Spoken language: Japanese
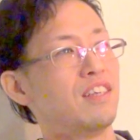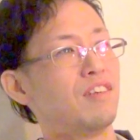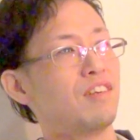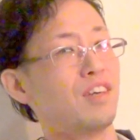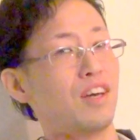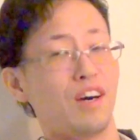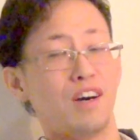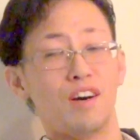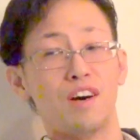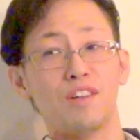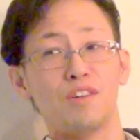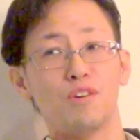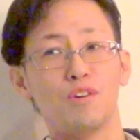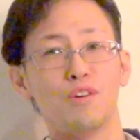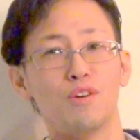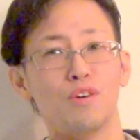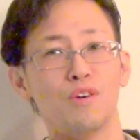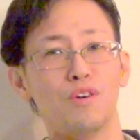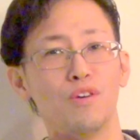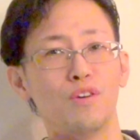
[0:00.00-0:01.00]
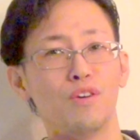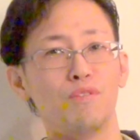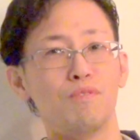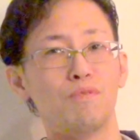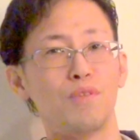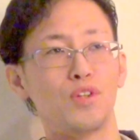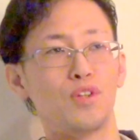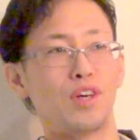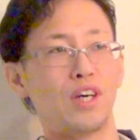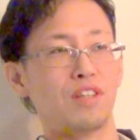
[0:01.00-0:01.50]
いやあ
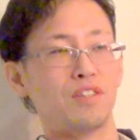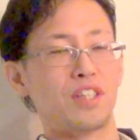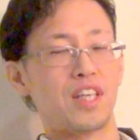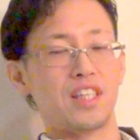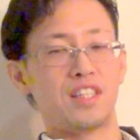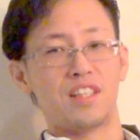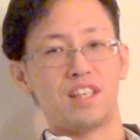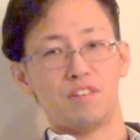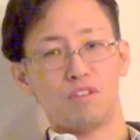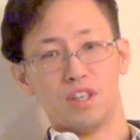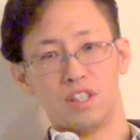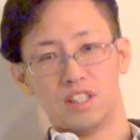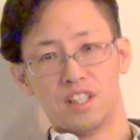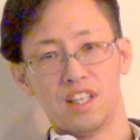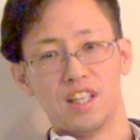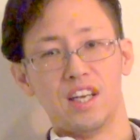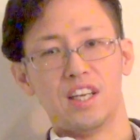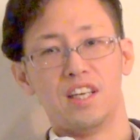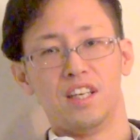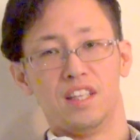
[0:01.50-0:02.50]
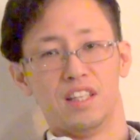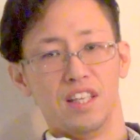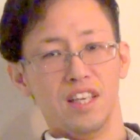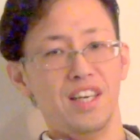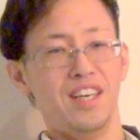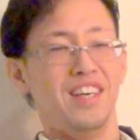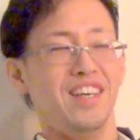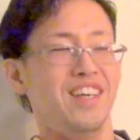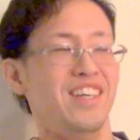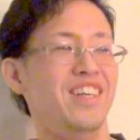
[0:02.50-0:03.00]
の元カノ刺したりとかしてないからね
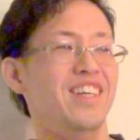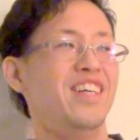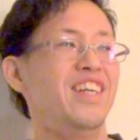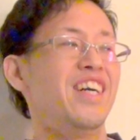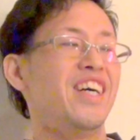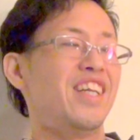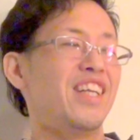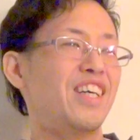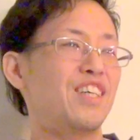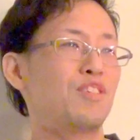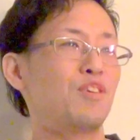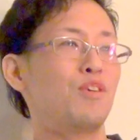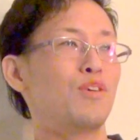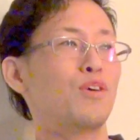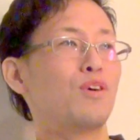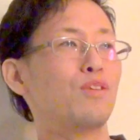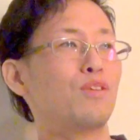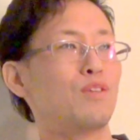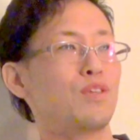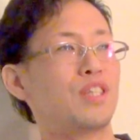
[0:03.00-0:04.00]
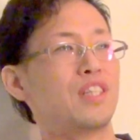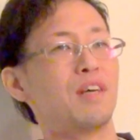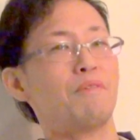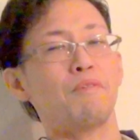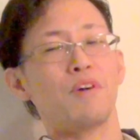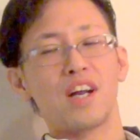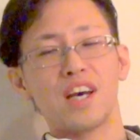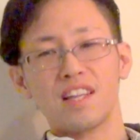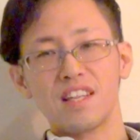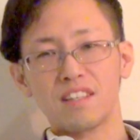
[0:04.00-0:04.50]
だからそういうことをして
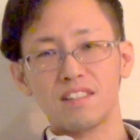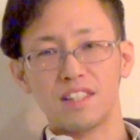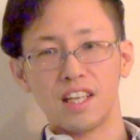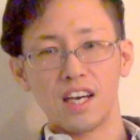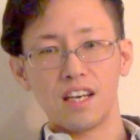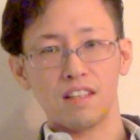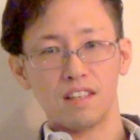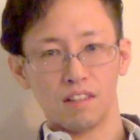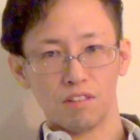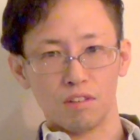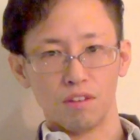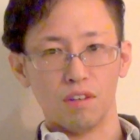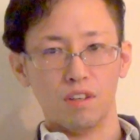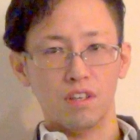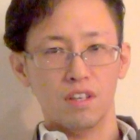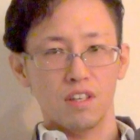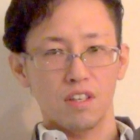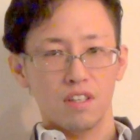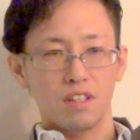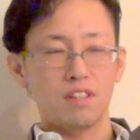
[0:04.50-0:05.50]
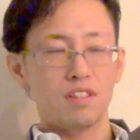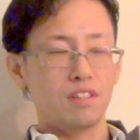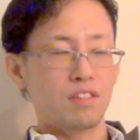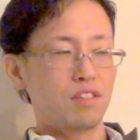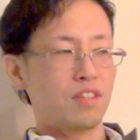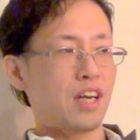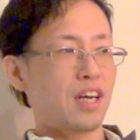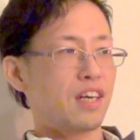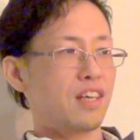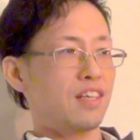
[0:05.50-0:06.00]
もらいたくないなと、うん、
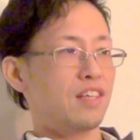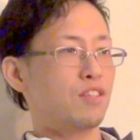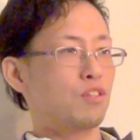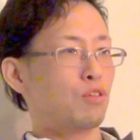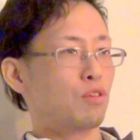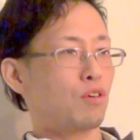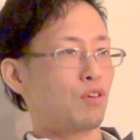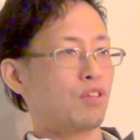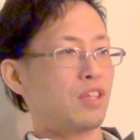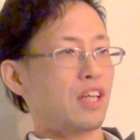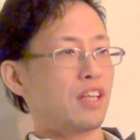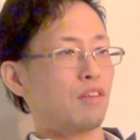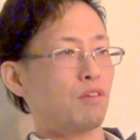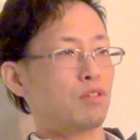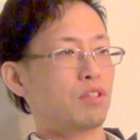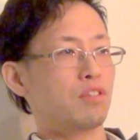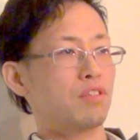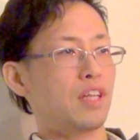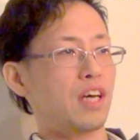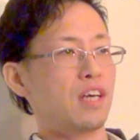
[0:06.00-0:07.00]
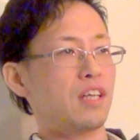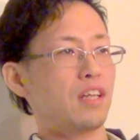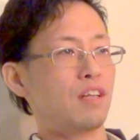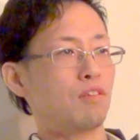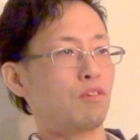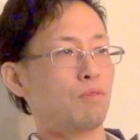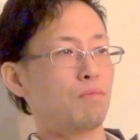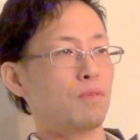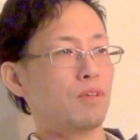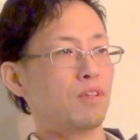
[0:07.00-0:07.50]
辛い状況になってほしくない
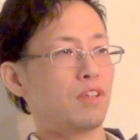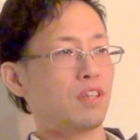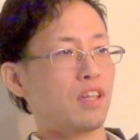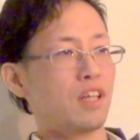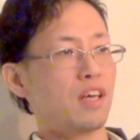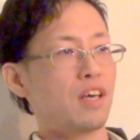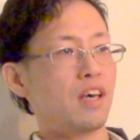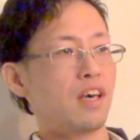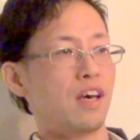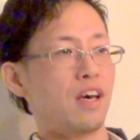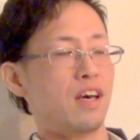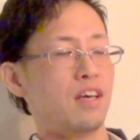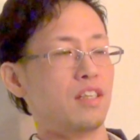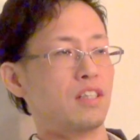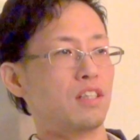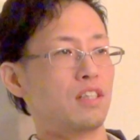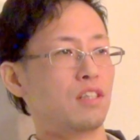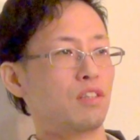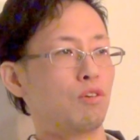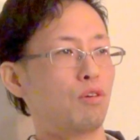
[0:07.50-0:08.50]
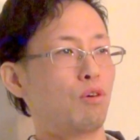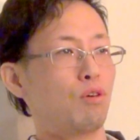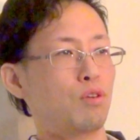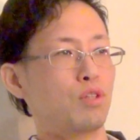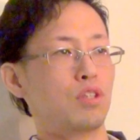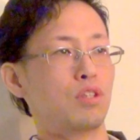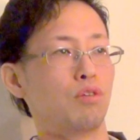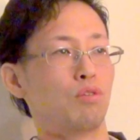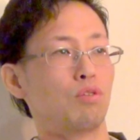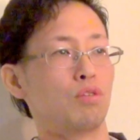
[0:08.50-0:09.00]
なと思ってこうい
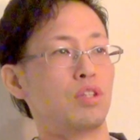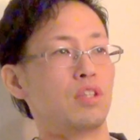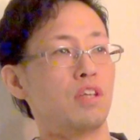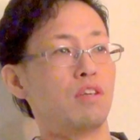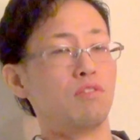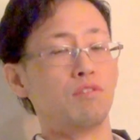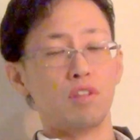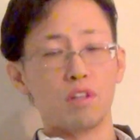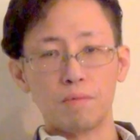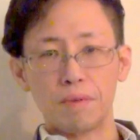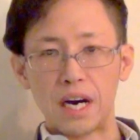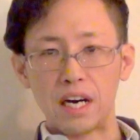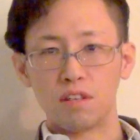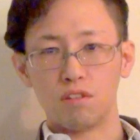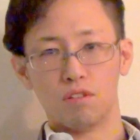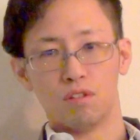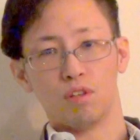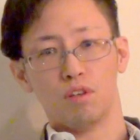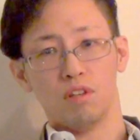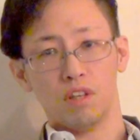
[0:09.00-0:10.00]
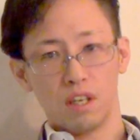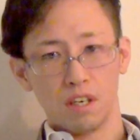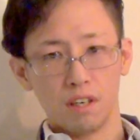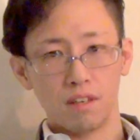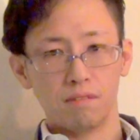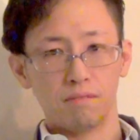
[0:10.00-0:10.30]
う仕事をしてるっていうのもあるんですよね、